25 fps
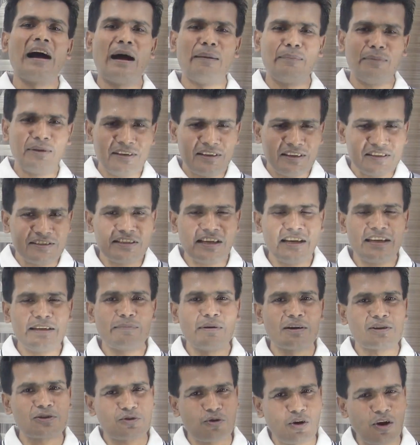আমি নিজেই
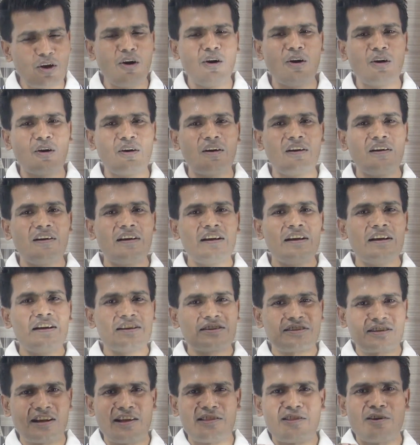বা স্বয়ং
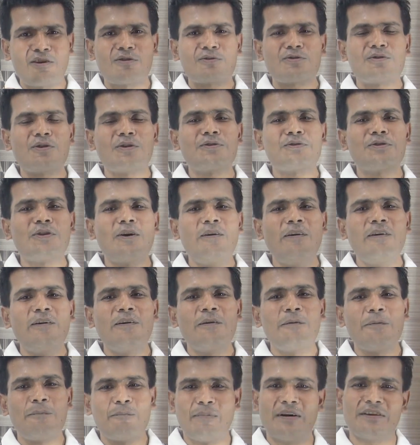সাধারণ সত্য
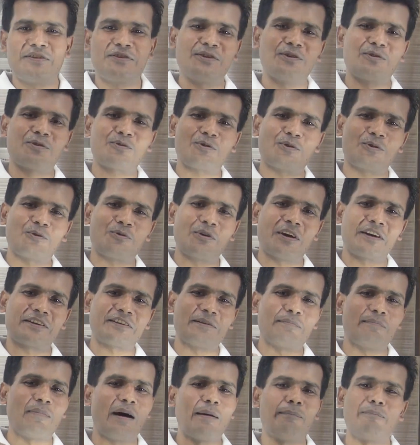বা চিরসত্য
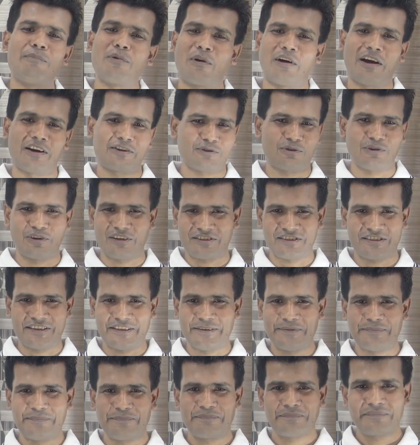একটি ভাব প্রকাশ করেছি
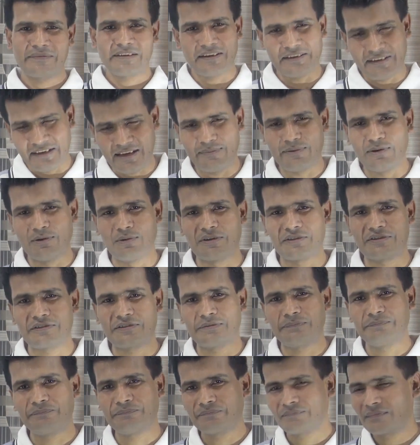ডেলিভার্স
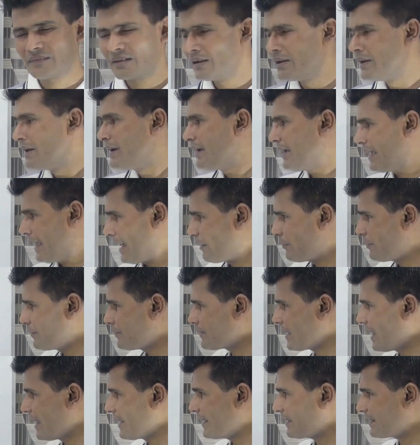এখন
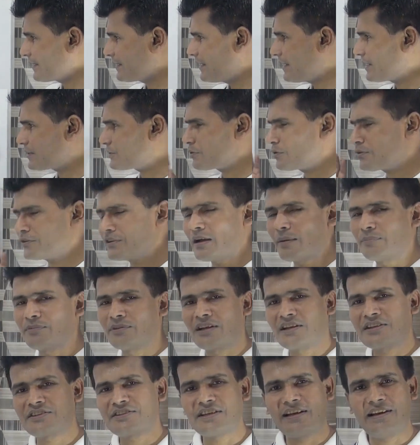ডাইরেক্ট ন্যারেশনটি
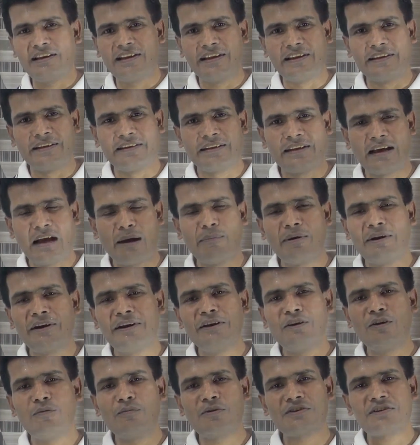আপনারা চিনলেন আমার
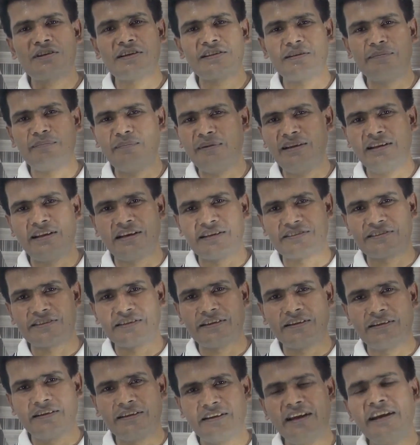নিয়মের সাথে মিল আছে
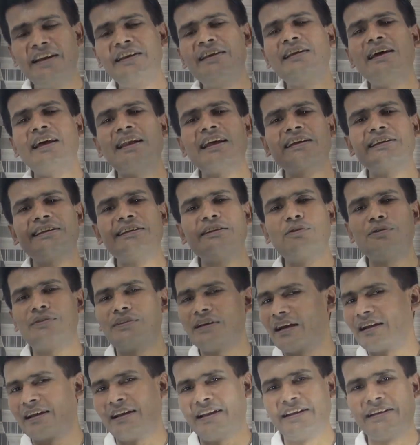ইনডাইরেক্টটিও
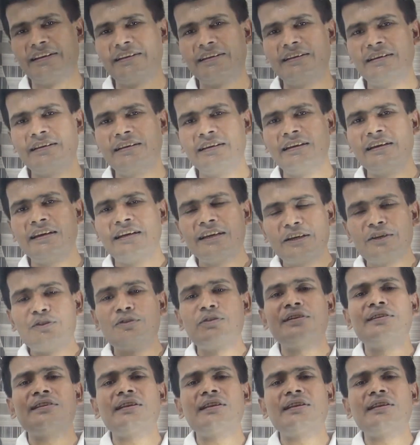দেখলেন কিন্তু